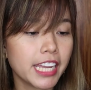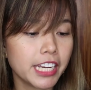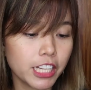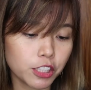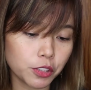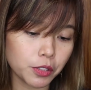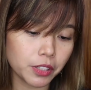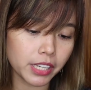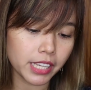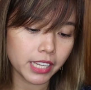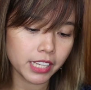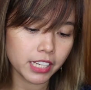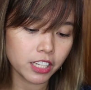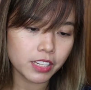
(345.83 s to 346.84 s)
and ito
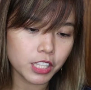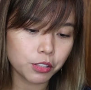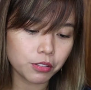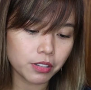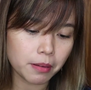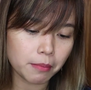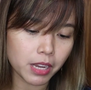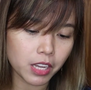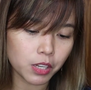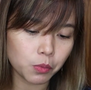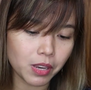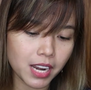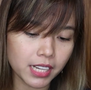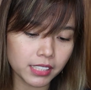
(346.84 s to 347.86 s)
rin, dito
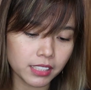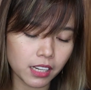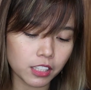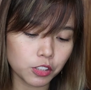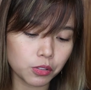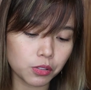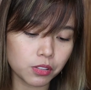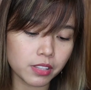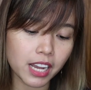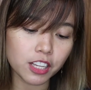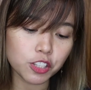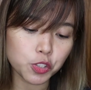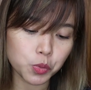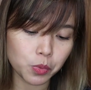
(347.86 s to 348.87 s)
naman, walang naka,
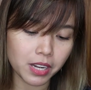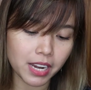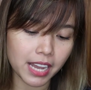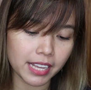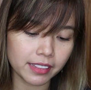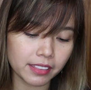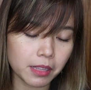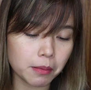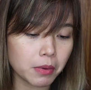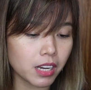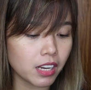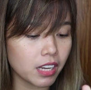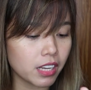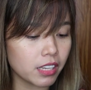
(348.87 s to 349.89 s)
nakasulat na
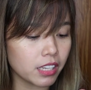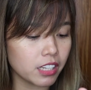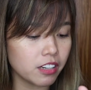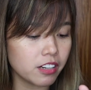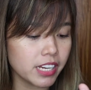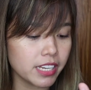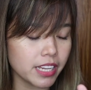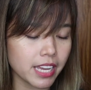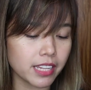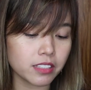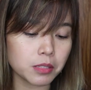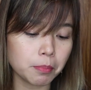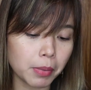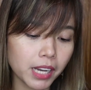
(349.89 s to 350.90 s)
mga
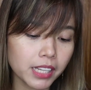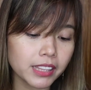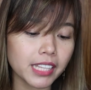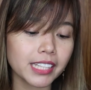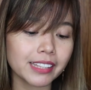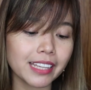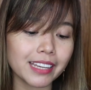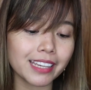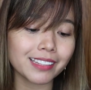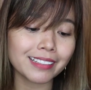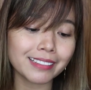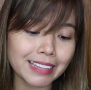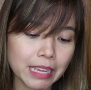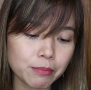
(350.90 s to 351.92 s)
ingredients, but it, it
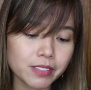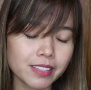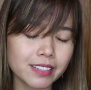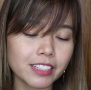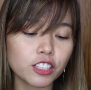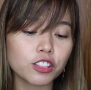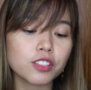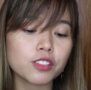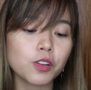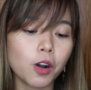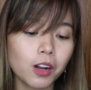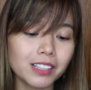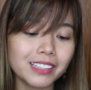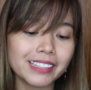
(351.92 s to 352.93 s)
claims that it's
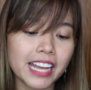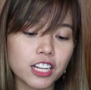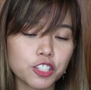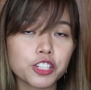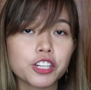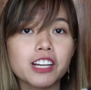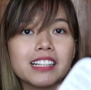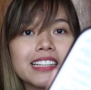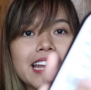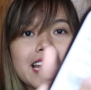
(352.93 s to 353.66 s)
all natural